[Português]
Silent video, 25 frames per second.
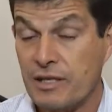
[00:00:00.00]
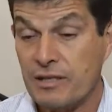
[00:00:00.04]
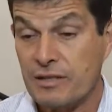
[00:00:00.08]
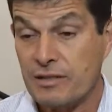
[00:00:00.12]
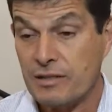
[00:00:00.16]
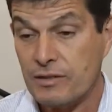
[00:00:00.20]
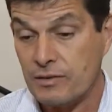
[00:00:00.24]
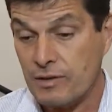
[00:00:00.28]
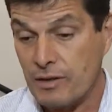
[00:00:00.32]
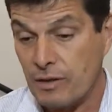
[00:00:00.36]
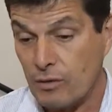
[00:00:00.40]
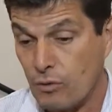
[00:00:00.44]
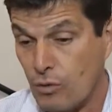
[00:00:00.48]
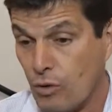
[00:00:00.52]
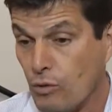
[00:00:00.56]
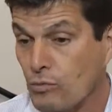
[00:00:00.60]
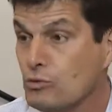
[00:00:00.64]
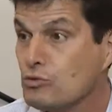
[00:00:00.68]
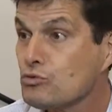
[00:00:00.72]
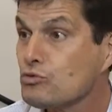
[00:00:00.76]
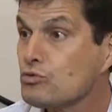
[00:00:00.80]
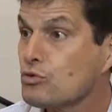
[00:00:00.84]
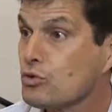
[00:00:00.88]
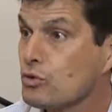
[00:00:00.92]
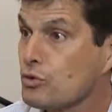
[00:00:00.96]
Então é um
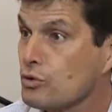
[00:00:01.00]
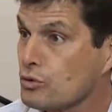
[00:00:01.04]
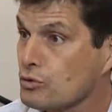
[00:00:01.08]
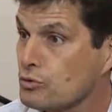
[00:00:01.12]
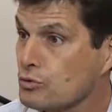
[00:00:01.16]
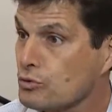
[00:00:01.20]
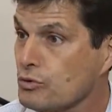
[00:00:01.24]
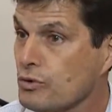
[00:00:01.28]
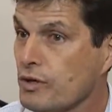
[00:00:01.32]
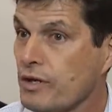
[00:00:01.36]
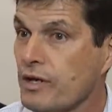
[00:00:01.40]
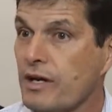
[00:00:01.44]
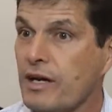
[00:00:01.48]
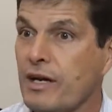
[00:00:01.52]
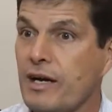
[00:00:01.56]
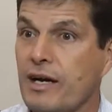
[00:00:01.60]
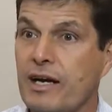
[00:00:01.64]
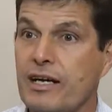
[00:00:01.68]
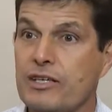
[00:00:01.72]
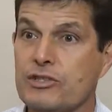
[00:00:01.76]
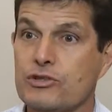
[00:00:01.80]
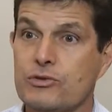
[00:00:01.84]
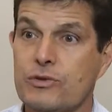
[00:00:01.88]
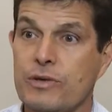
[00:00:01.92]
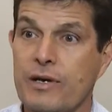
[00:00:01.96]
como um todo,
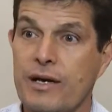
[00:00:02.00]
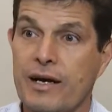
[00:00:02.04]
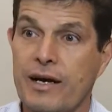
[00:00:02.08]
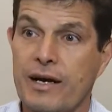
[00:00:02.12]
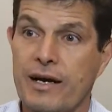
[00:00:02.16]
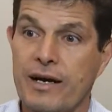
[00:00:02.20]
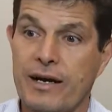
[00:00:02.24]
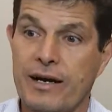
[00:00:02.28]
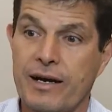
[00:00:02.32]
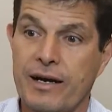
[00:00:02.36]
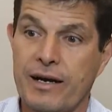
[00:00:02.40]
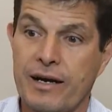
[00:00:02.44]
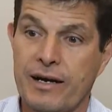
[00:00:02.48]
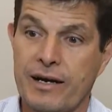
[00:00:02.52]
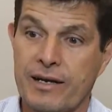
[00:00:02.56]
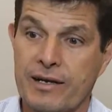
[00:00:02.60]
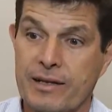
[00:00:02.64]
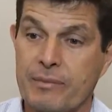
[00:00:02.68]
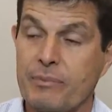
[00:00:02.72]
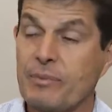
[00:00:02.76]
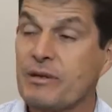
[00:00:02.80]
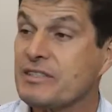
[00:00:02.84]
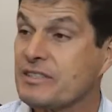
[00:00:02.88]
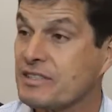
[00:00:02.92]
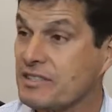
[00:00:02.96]
acho que, a,
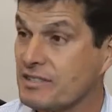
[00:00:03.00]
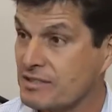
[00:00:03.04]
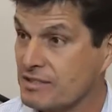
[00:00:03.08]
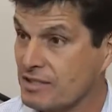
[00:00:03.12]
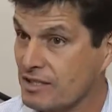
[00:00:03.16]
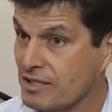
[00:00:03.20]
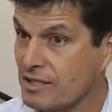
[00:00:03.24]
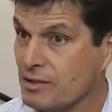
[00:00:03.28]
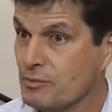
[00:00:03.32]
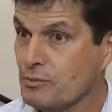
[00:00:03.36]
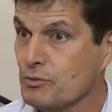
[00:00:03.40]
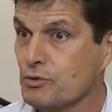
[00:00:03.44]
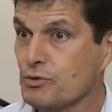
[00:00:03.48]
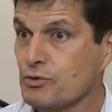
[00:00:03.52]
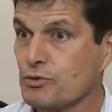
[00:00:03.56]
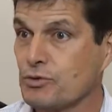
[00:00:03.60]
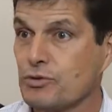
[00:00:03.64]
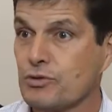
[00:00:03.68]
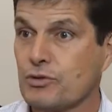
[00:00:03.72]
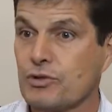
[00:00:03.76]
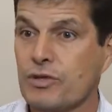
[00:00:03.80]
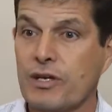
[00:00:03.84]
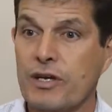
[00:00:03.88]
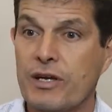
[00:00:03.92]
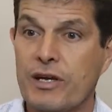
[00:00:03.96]
que
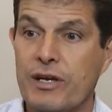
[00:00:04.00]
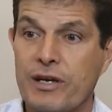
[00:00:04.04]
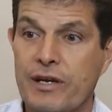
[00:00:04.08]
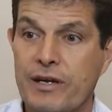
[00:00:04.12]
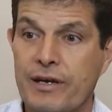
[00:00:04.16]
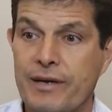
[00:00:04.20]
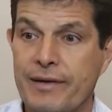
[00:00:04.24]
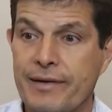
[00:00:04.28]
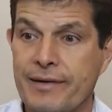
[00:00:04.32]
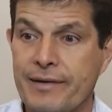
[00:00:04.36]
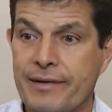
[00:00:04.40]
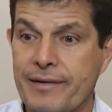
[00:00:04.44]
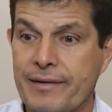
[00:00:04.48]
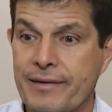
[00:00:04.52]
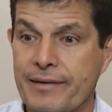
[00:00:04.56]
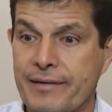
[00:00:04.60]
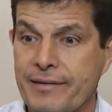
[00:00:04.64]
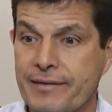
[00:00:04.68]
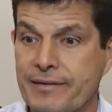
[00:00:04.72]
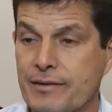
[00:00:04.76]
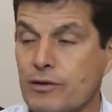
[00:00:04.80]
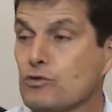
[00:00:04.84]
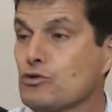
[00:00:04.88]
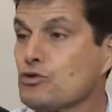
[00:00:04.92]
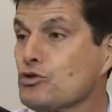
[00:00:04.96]
precisamos
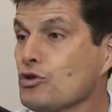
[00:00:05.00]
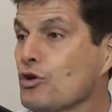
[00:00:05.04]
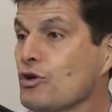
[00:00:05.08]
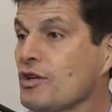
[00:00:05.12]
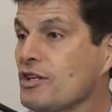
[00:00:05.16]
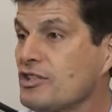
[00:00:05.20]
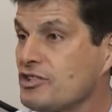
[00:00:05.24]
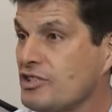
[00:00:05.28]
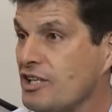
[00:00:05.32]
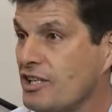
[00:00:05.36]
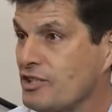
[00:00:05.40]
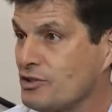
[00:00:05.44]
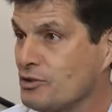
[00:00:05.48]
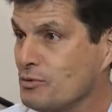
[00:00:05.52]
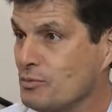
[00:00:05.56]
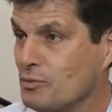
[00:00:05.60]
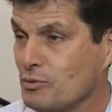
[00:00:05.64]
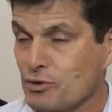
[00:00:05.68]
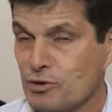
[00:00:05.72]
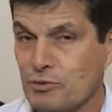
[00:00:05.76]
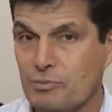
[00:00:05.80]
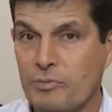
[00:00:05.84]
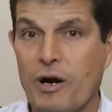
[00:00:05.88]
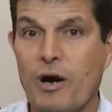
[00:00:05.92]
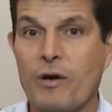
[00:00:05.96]
é, não só o legislativo
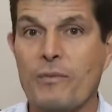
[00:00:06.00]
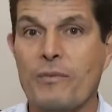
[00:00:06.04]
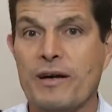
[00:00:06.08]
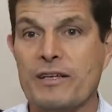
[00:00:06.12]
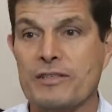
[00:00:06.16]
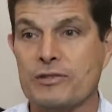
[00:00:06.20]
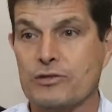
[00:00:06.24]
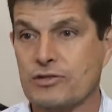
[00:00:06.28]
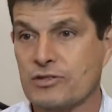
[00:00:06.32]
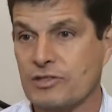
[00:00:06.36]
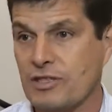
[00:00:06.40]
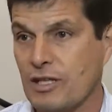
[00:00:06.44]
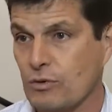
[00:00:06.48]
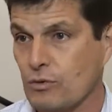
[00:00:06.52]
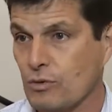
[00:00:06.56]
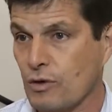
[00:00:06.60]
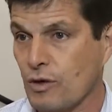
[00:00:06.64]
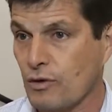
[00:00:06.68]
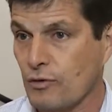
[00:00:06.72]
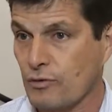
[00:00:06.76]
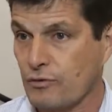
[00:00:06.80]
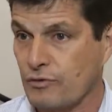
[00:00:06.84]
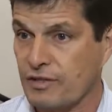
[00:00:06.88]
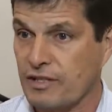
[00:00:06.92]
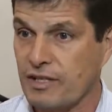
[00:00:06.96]
municipal, mas
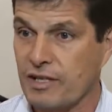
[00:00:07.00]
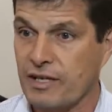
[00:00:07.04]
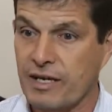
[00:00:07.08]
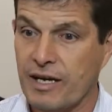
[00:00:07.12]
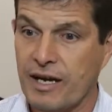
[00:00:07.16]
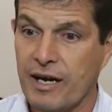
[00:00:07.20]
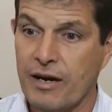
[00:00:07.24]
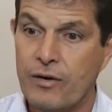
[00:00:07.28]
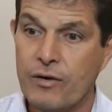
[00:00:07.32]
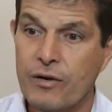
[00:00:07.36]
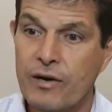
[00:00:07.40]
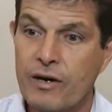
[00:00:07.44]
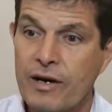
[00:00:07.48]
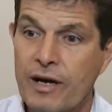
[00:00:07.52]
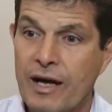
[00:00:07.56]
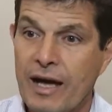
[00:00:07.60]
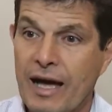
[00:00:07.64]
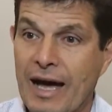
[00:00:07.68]
estadual e federal,